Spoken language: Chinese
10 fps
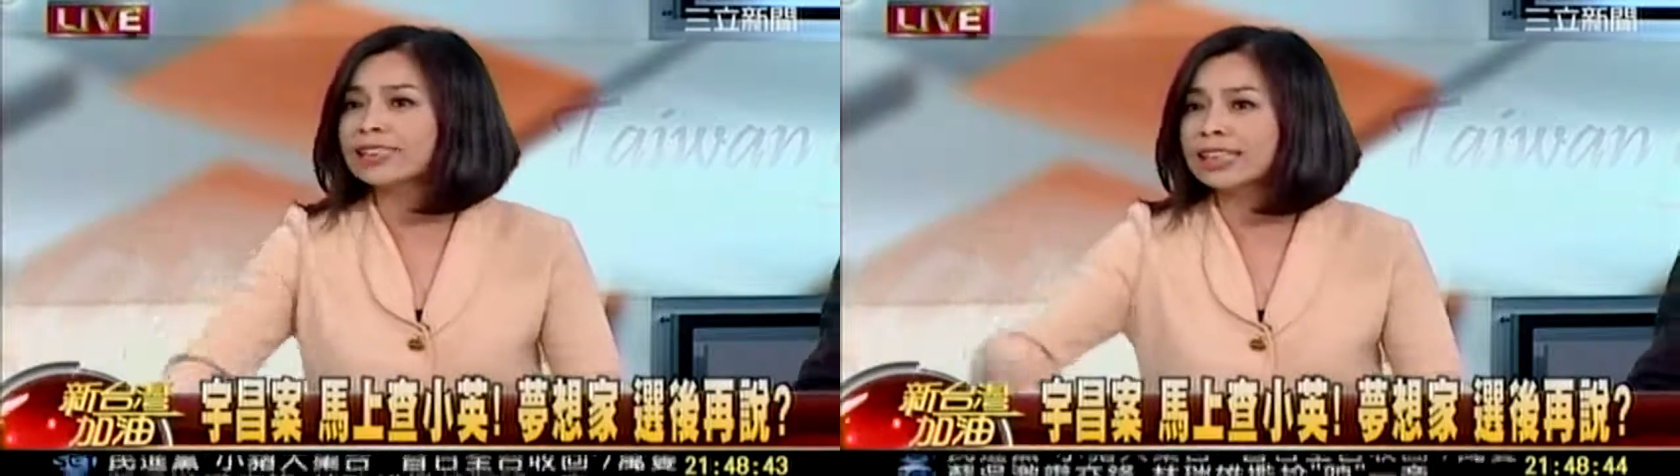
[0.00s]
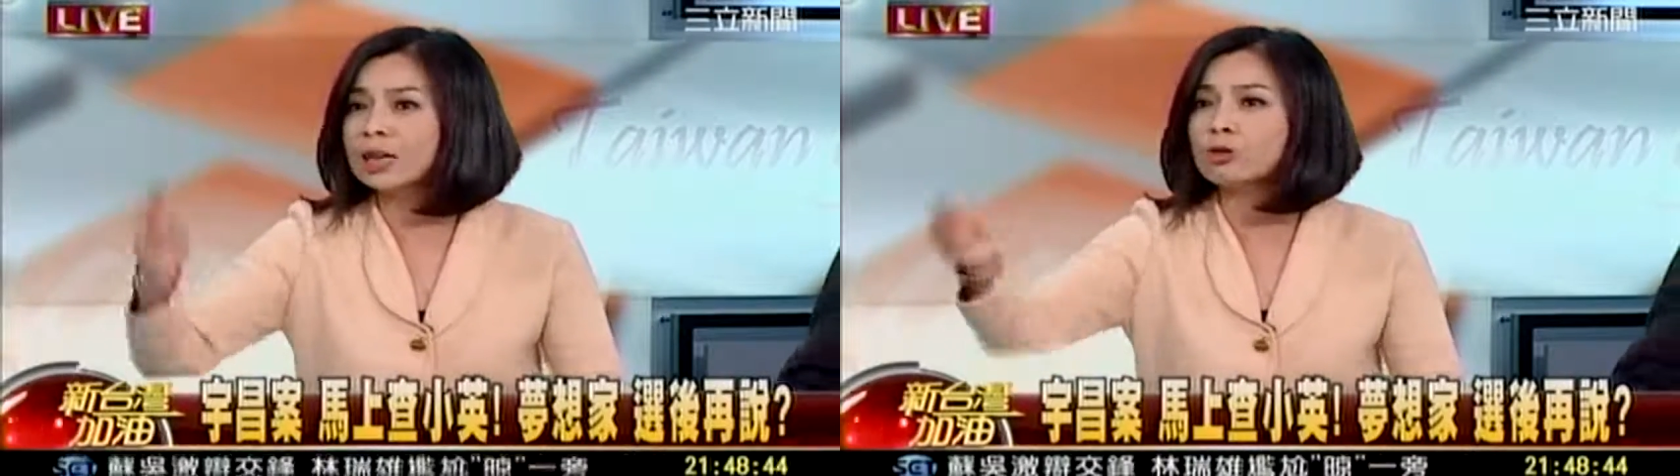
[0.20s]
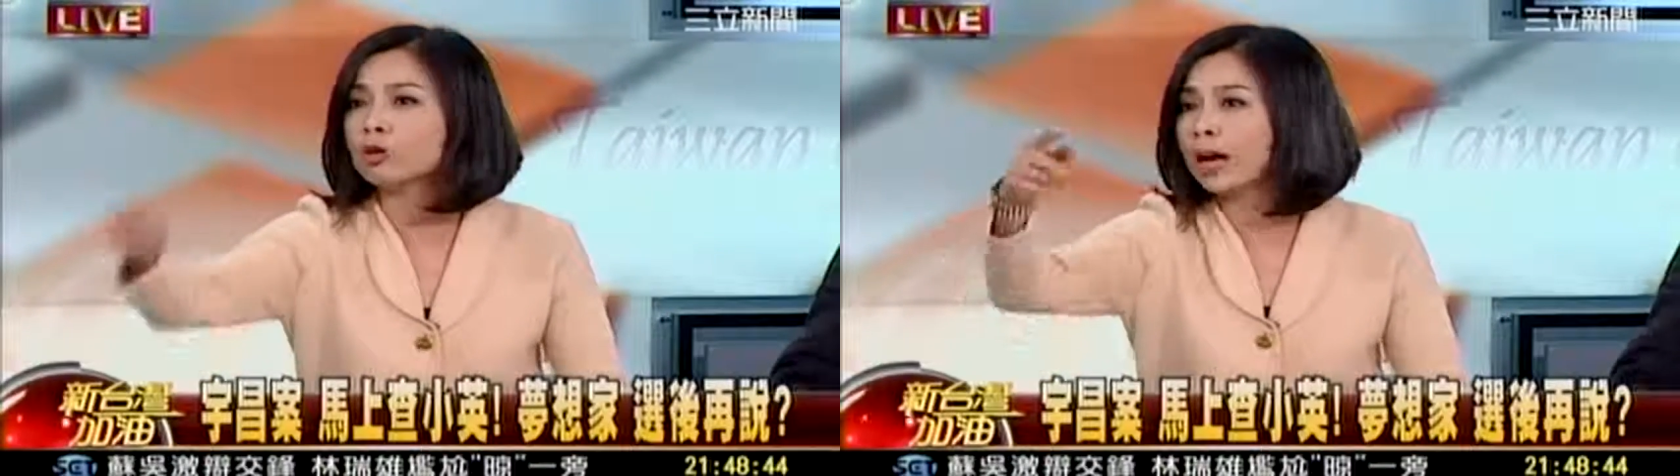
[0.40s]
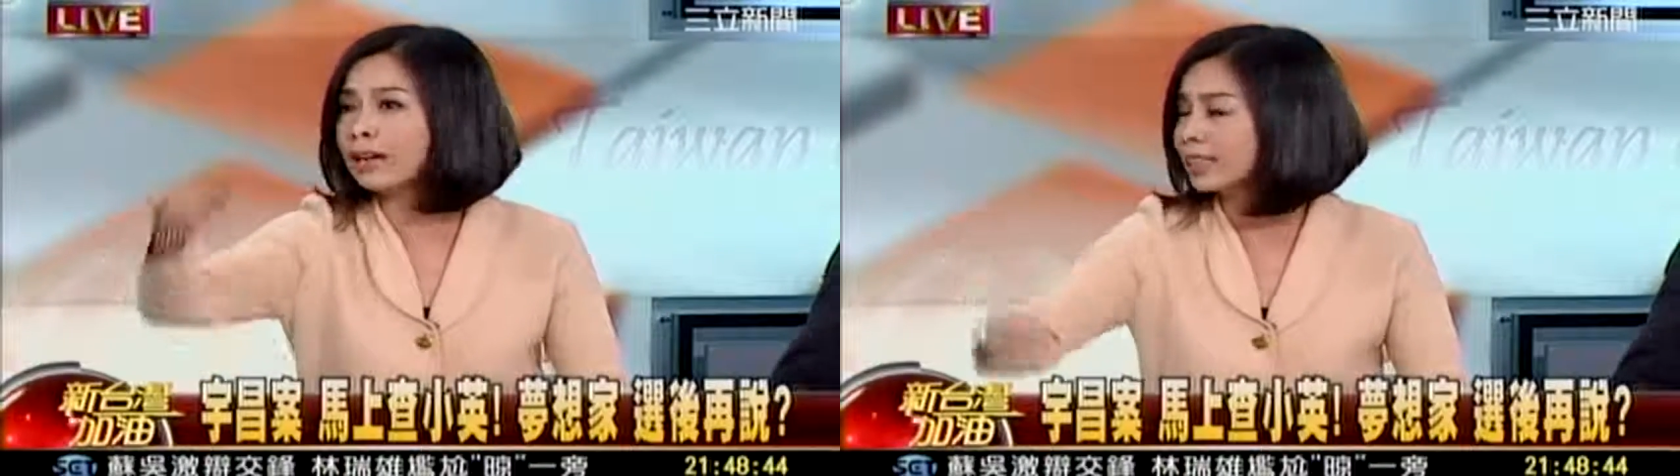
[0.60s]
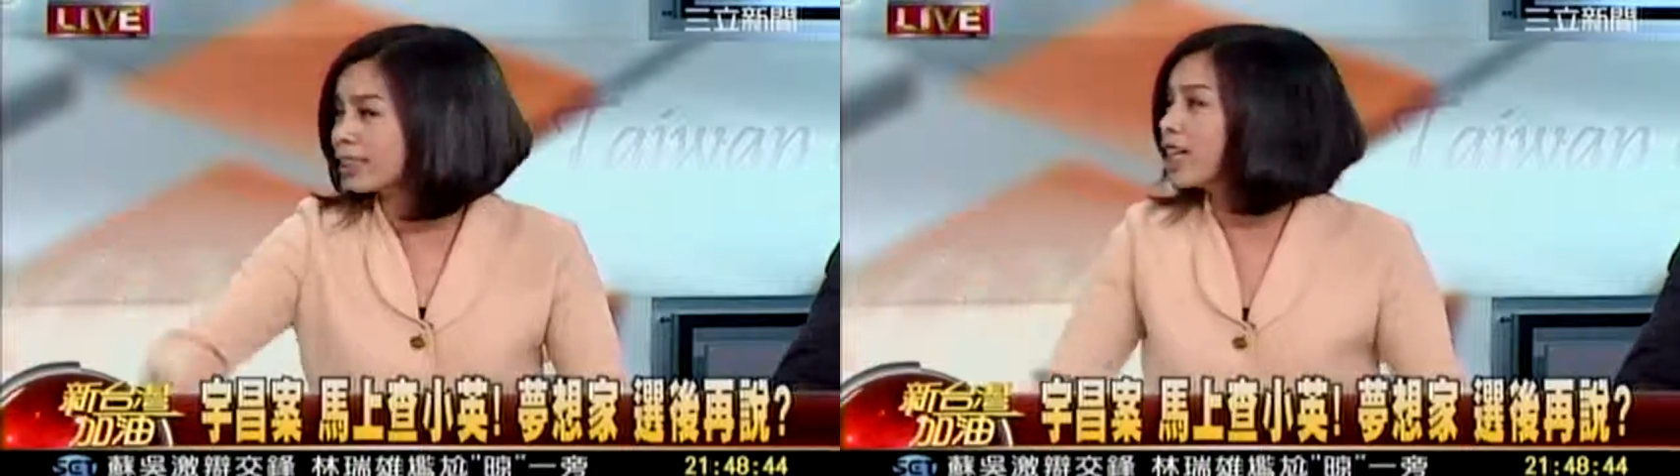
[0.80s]
业单单股
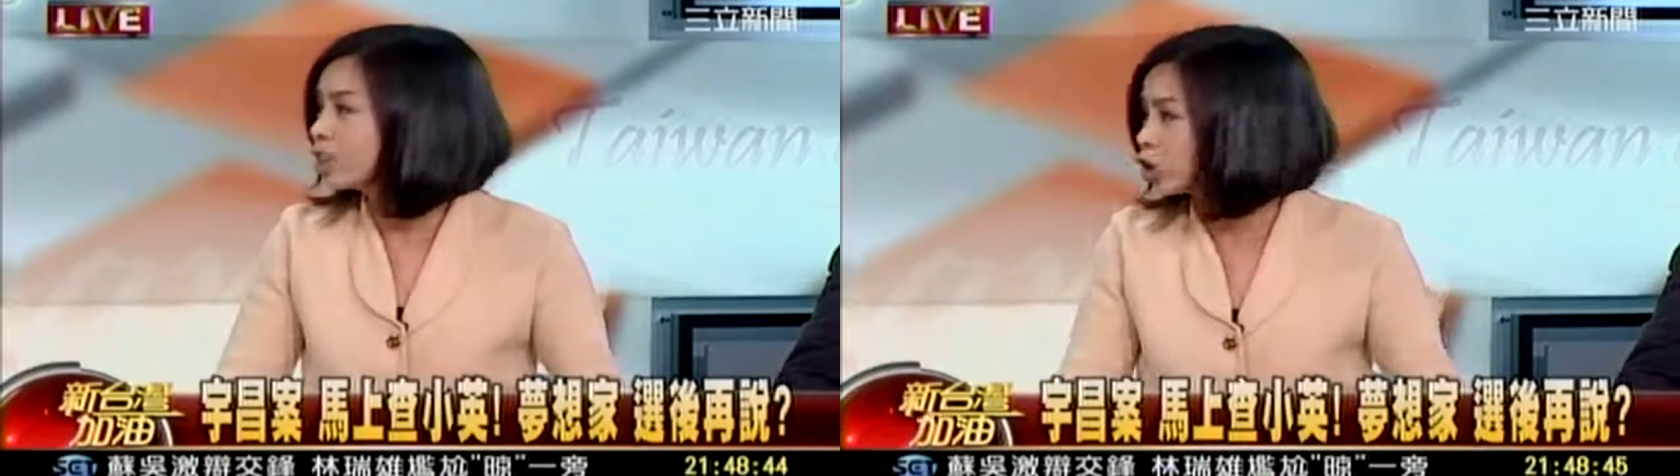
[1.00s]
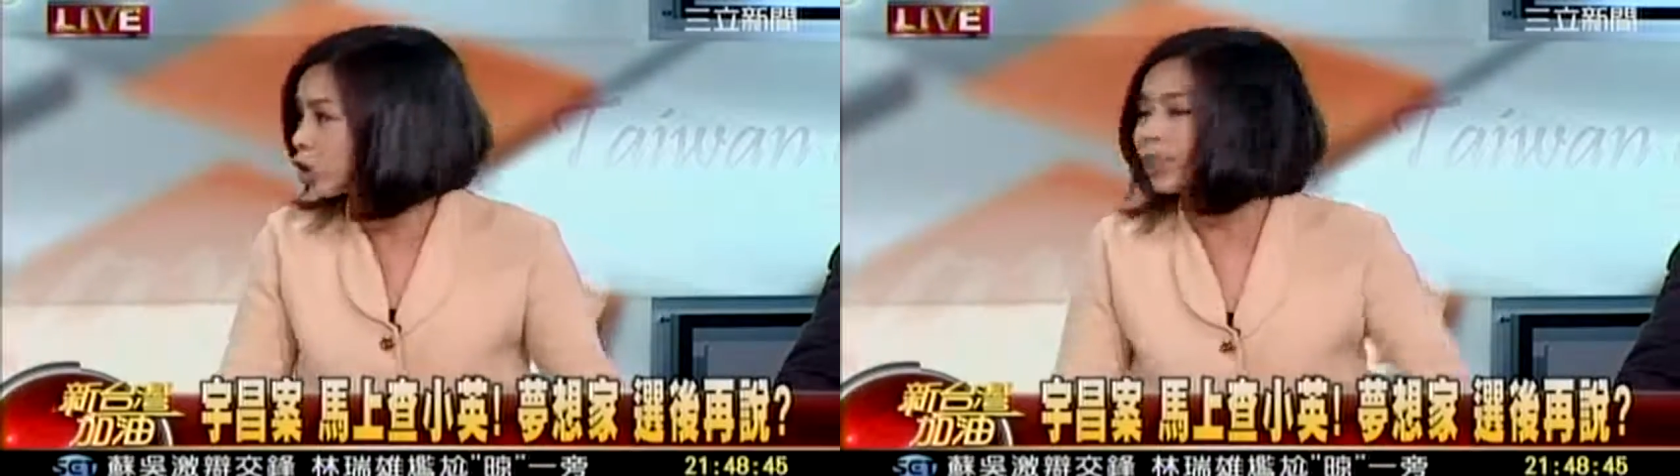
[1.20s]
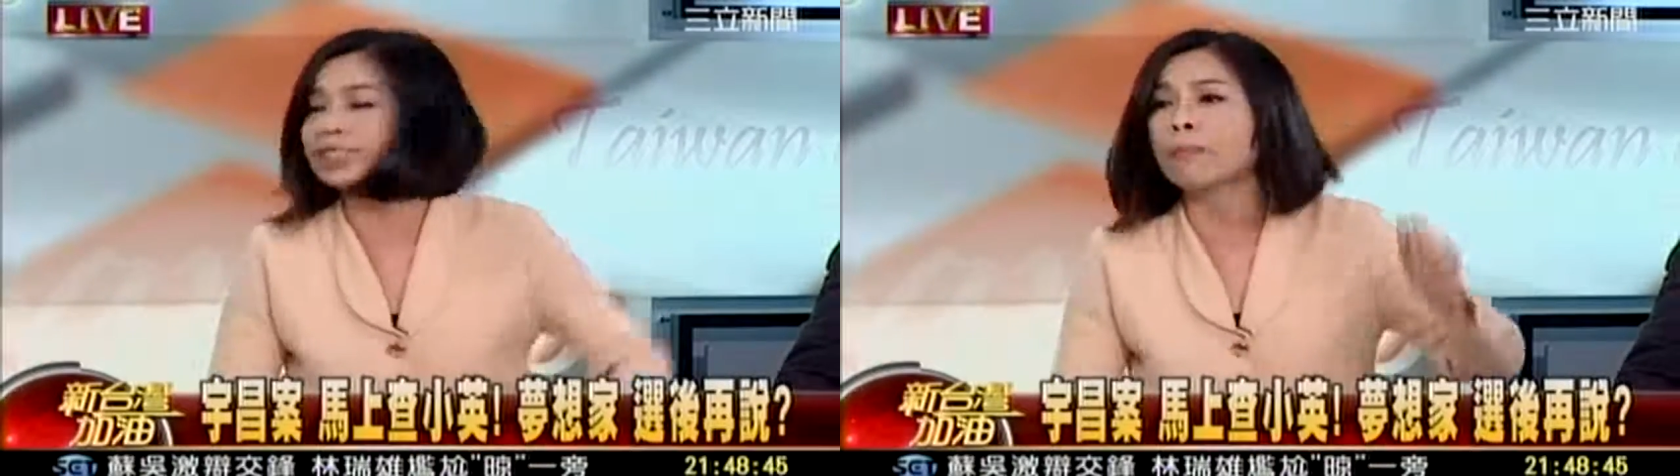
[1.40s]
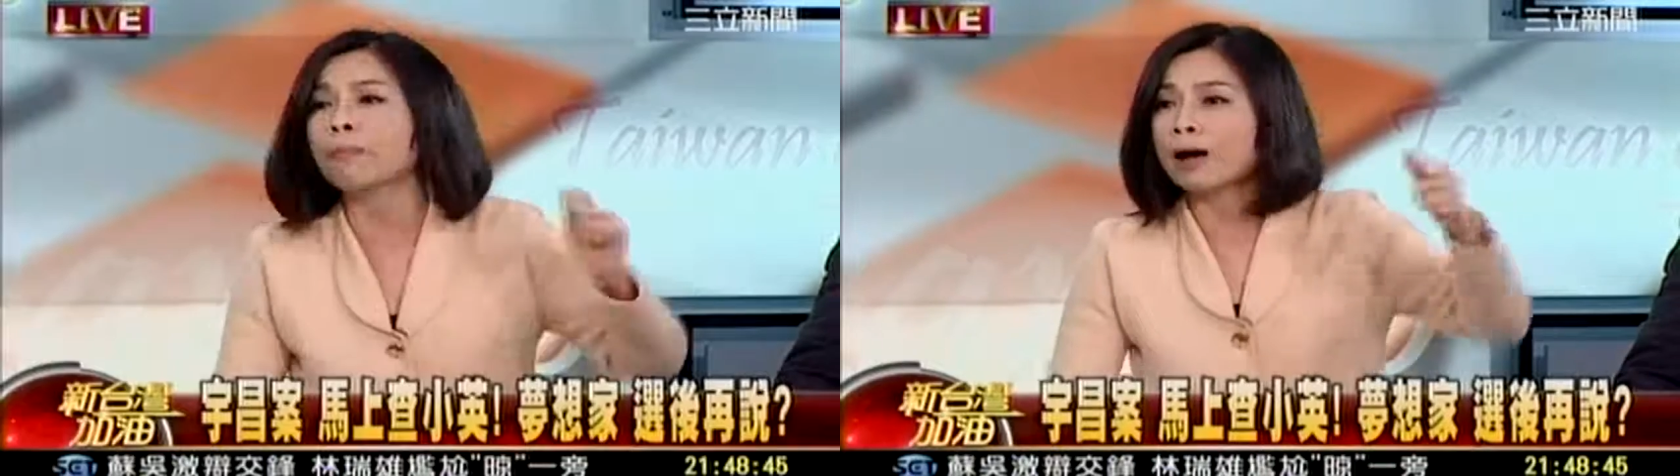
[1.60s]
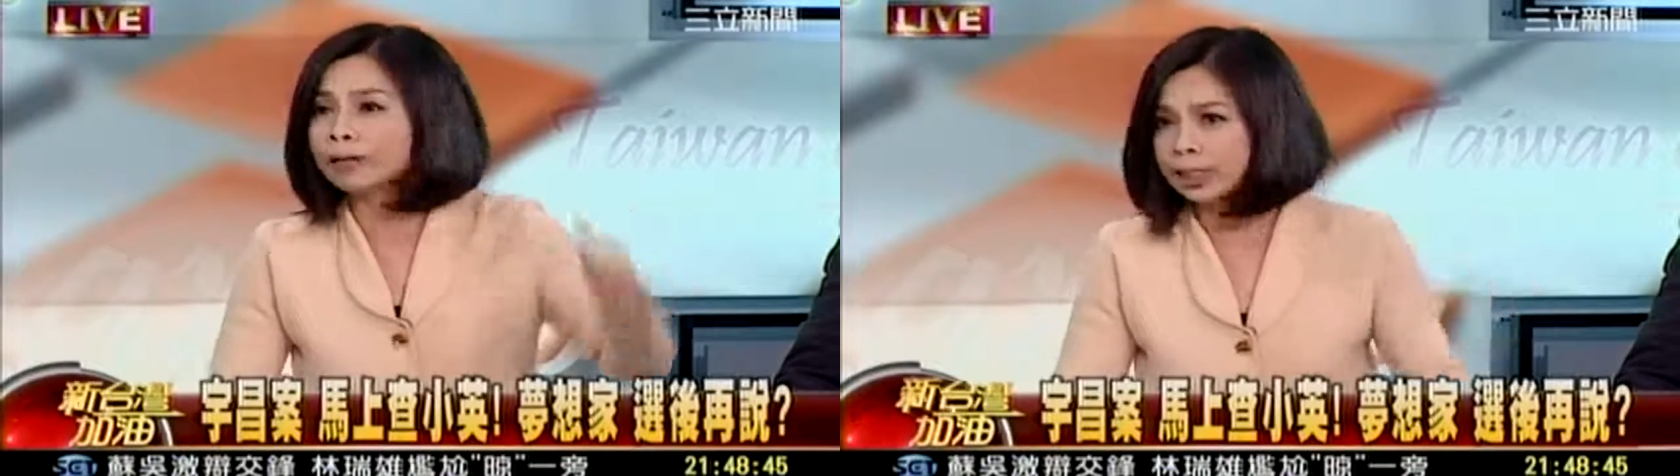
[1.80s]
票利息二十九亿叫
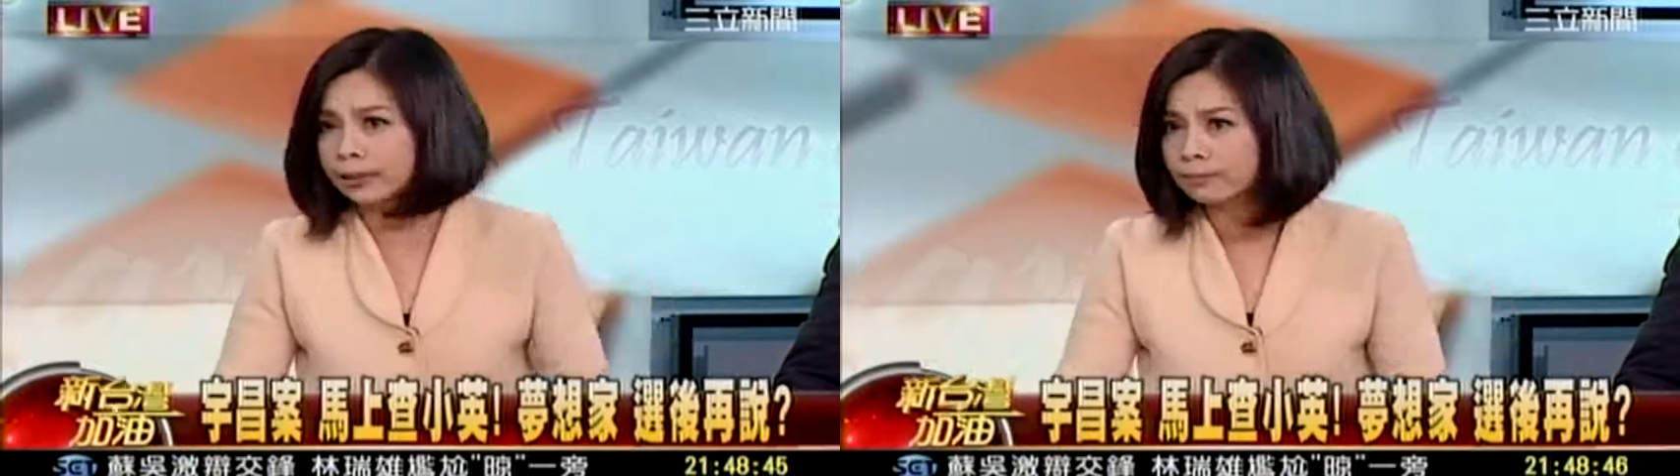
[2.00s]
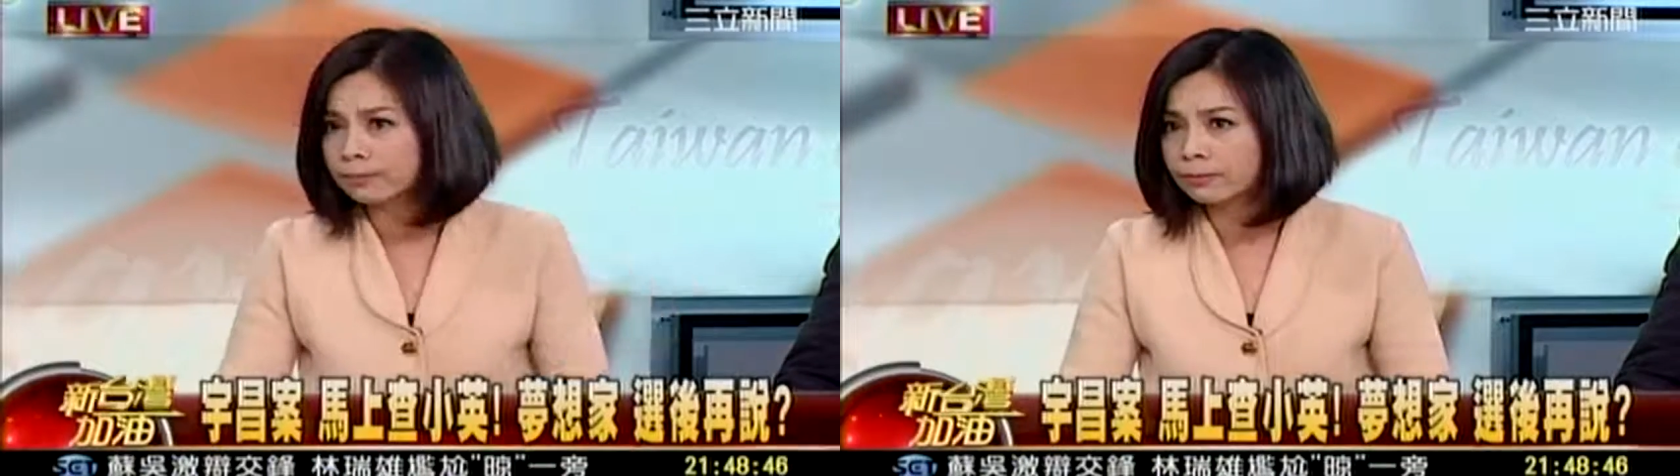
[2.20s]
暴利。